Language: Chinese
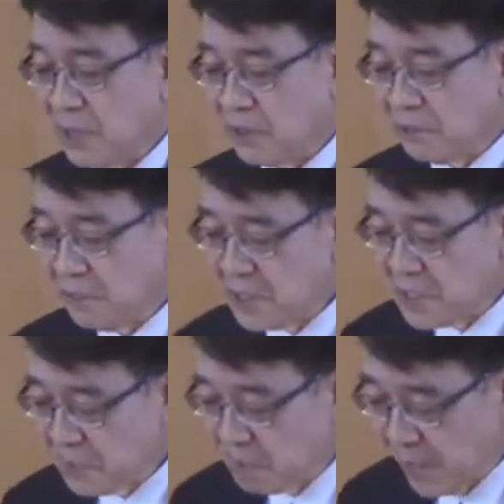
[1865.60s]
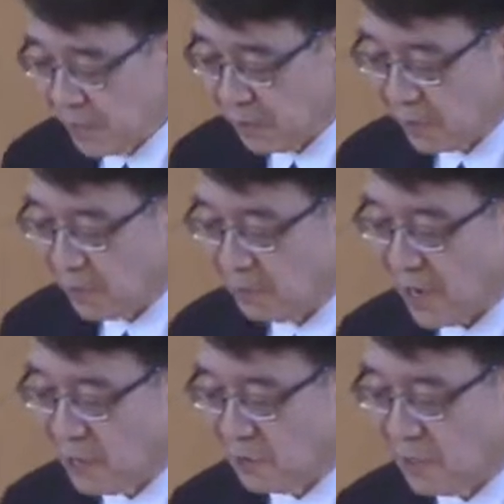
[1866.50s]
到：，啊，
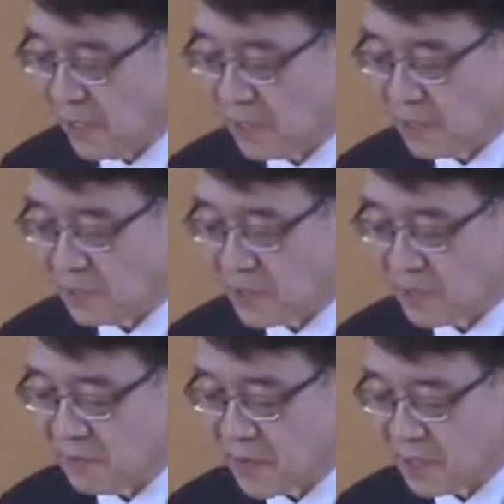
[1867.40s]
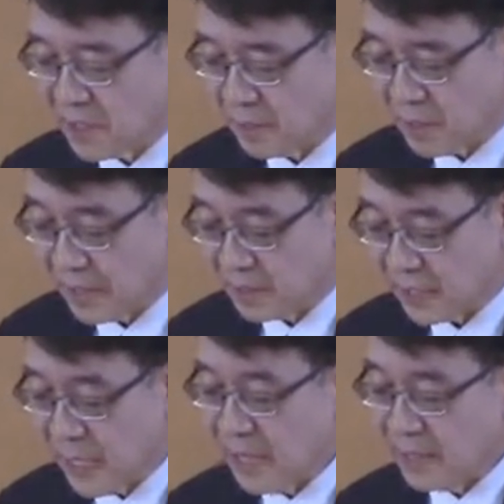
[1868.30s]
当呃，
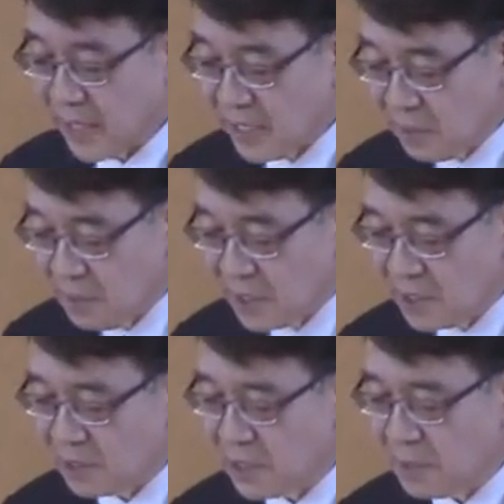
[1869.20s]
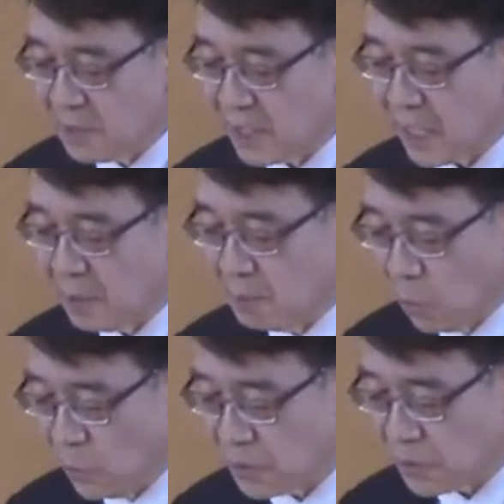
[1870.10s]
始祖违背神的诫
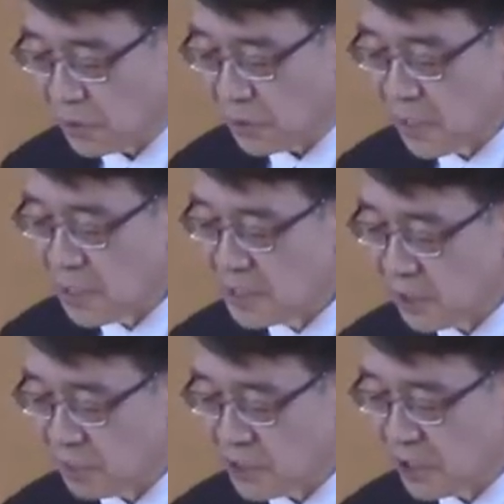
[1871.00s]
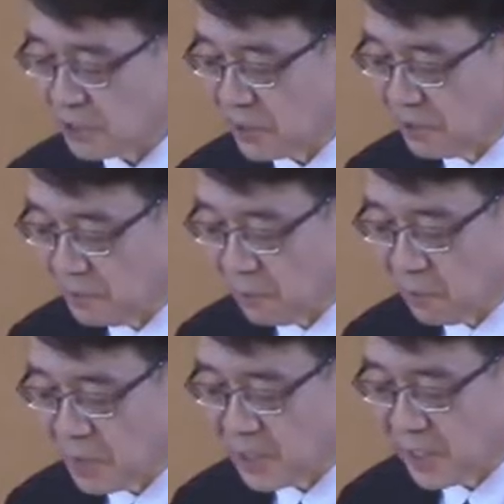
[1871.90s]
命的时候，他们立即成
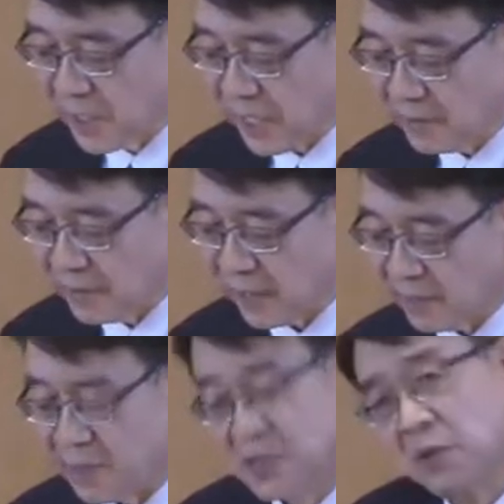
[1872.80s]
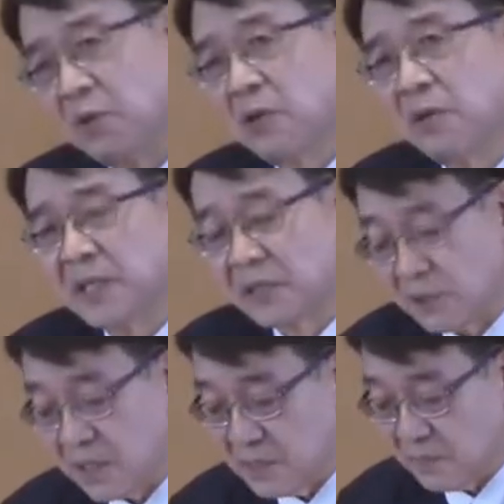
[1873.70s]
为可取坏的人，
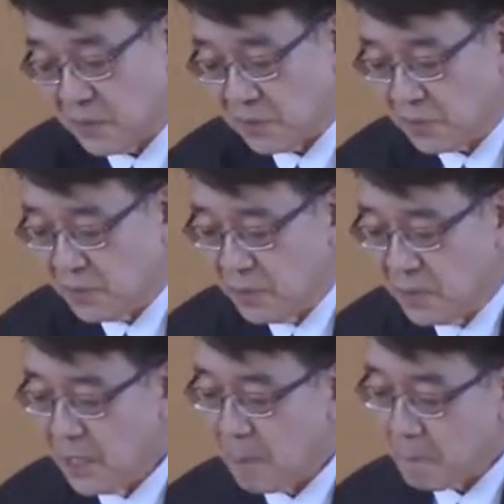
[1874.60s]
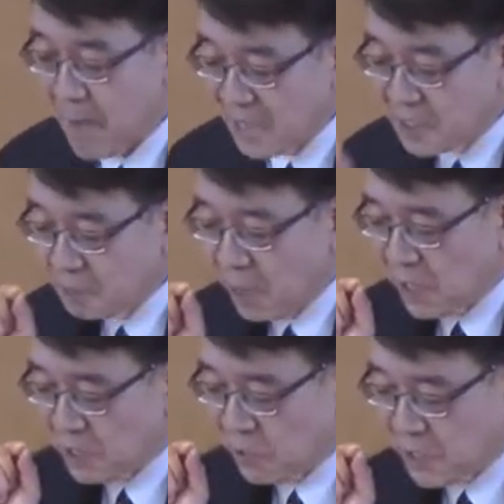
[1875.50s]
受
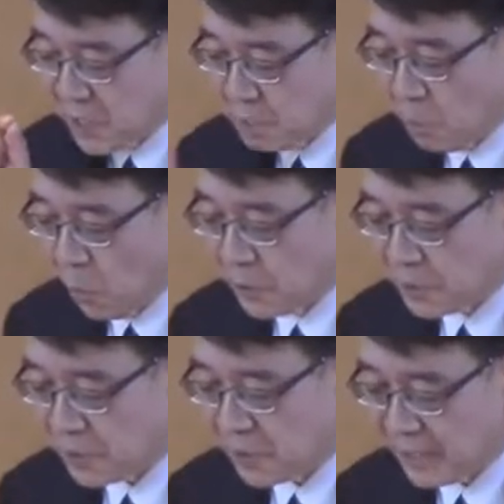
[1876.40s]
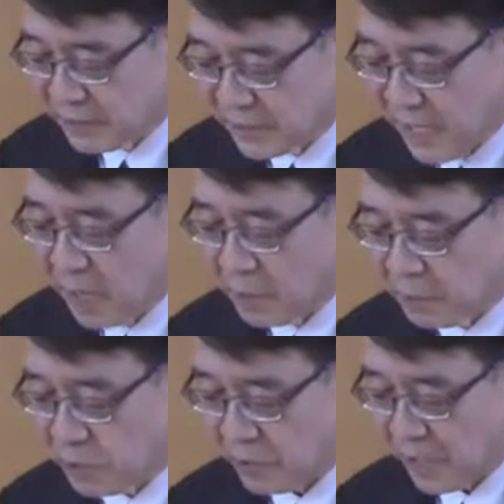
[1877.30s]
限于虚弱
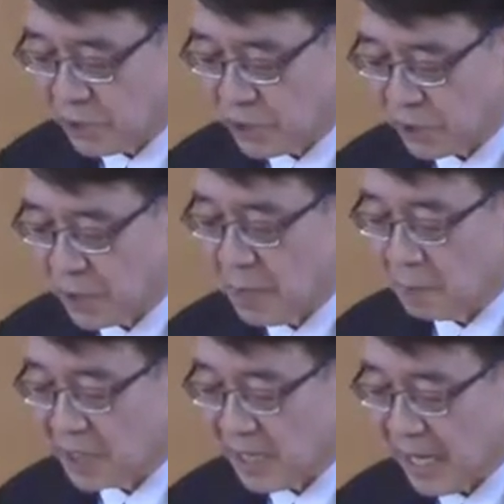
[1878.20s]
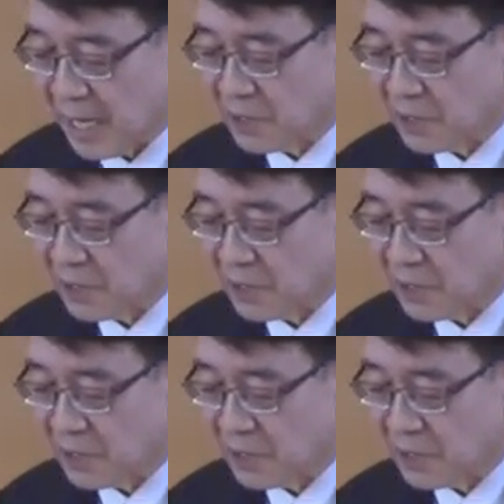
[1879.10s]
和死亡。